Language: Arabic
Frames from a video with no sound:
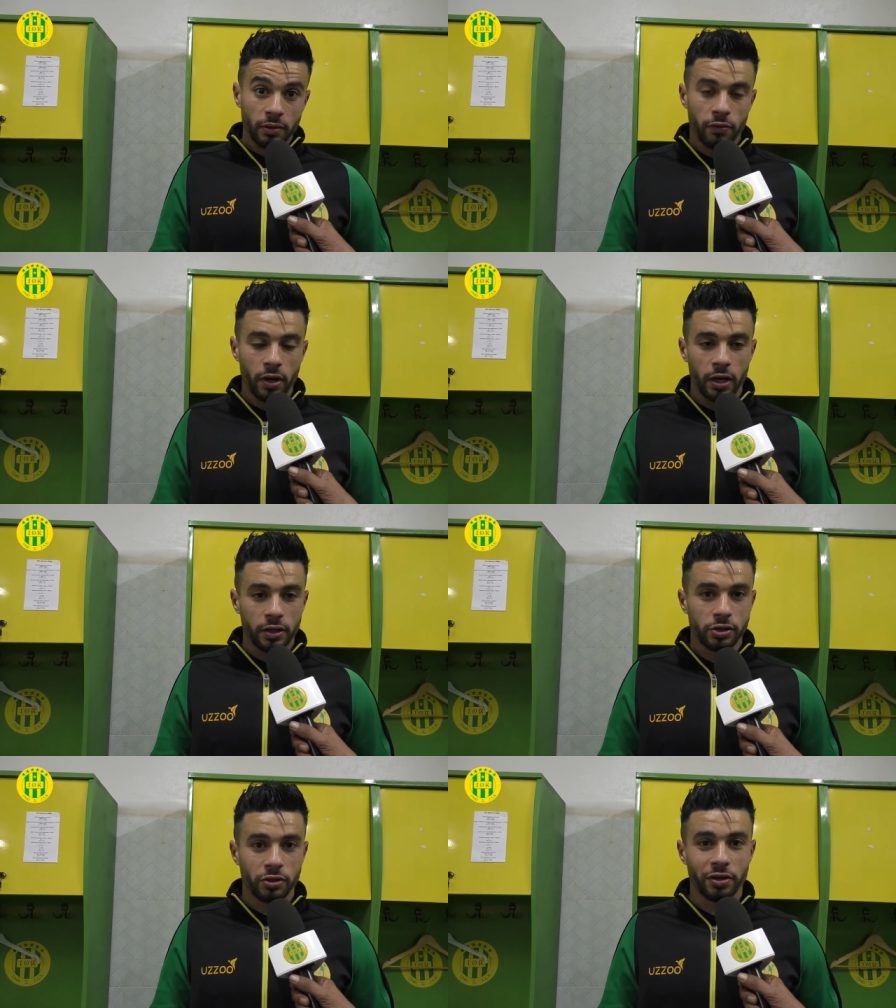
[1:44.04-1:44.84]
فوالا
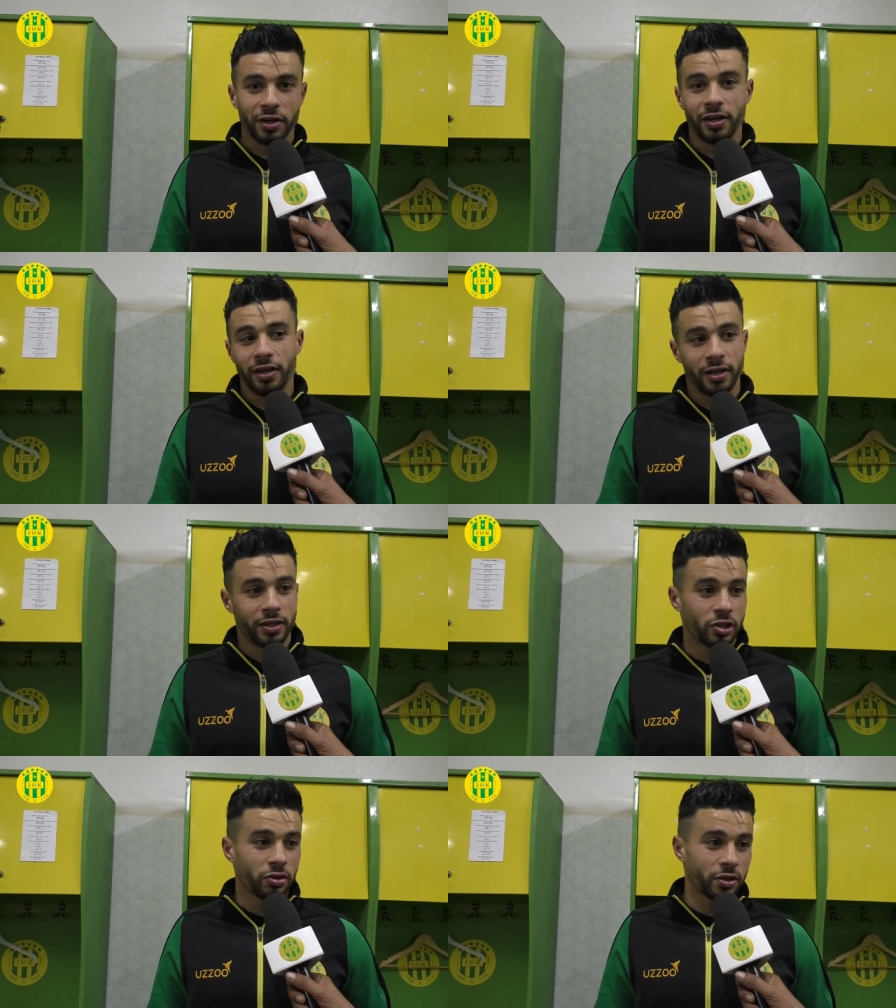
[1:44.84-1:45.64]
نشكر
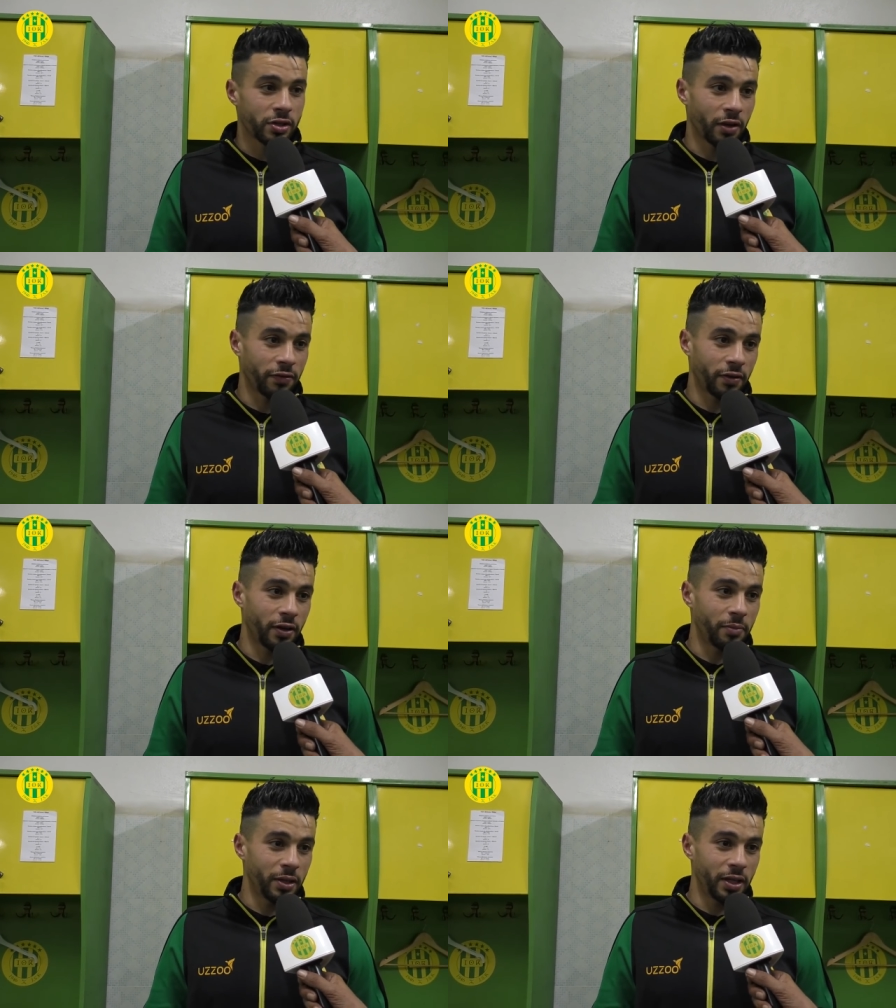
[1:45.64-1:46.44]
نشكر ستاف
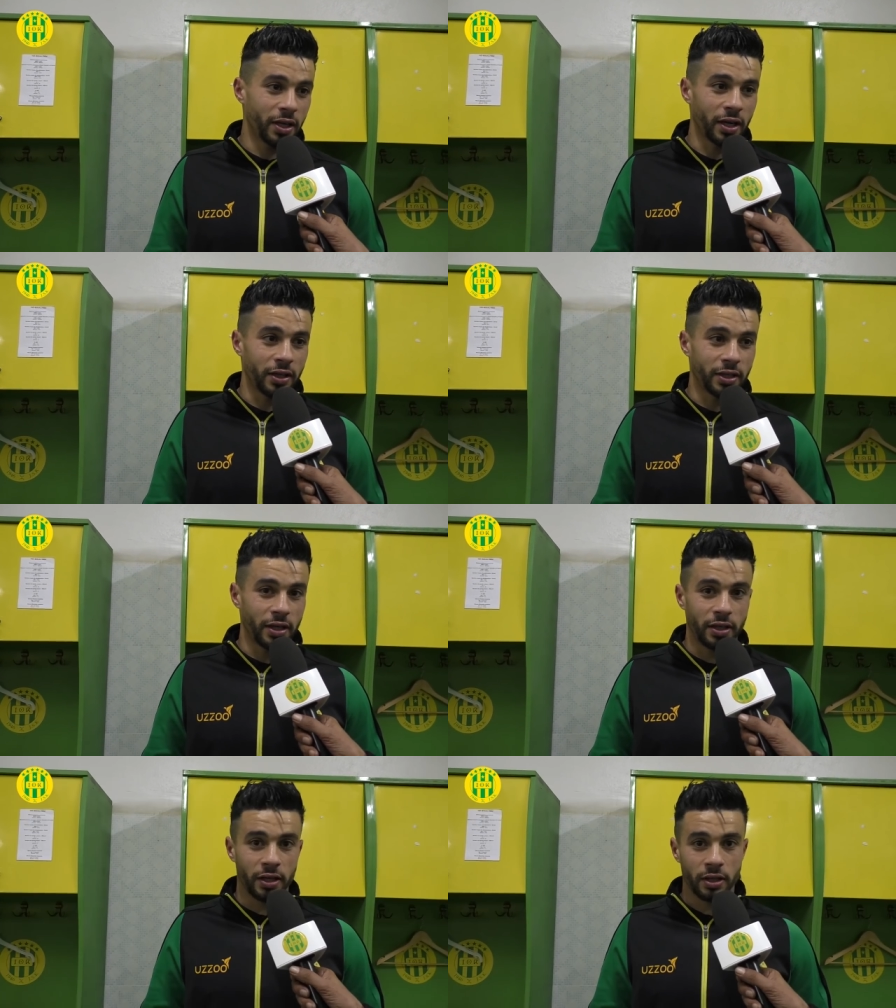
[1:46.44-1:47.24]
ميديكال
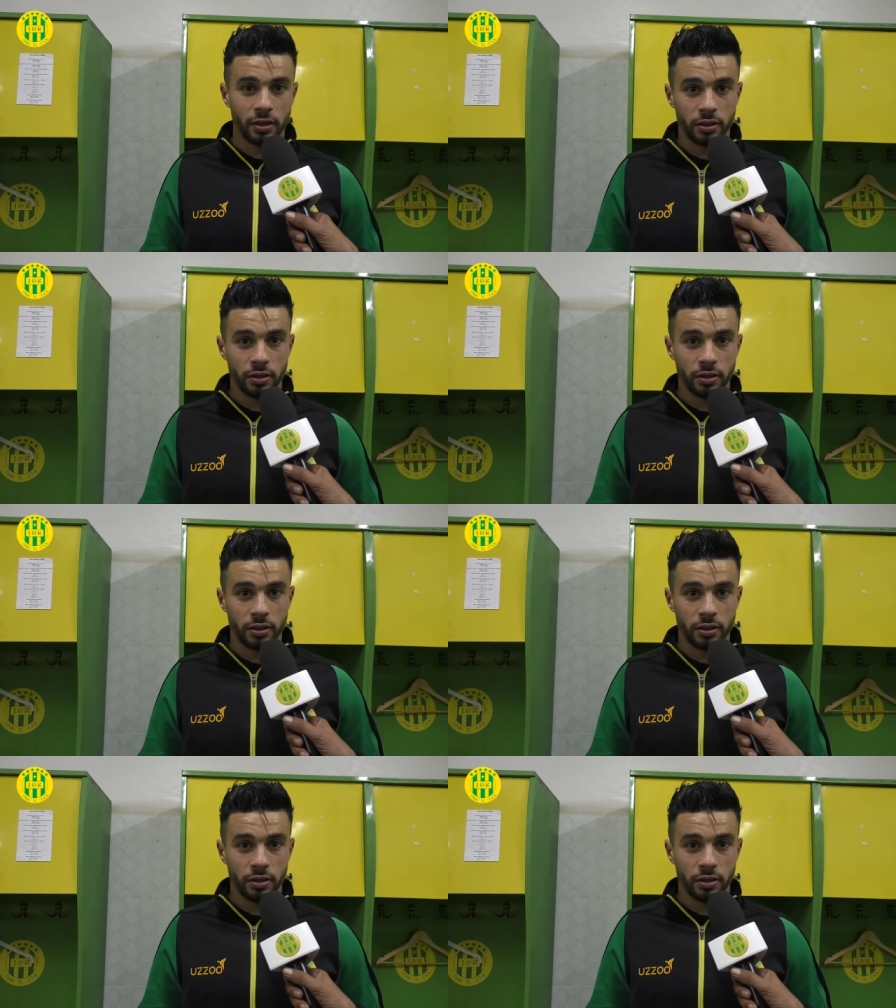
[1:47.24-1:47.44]
تانيك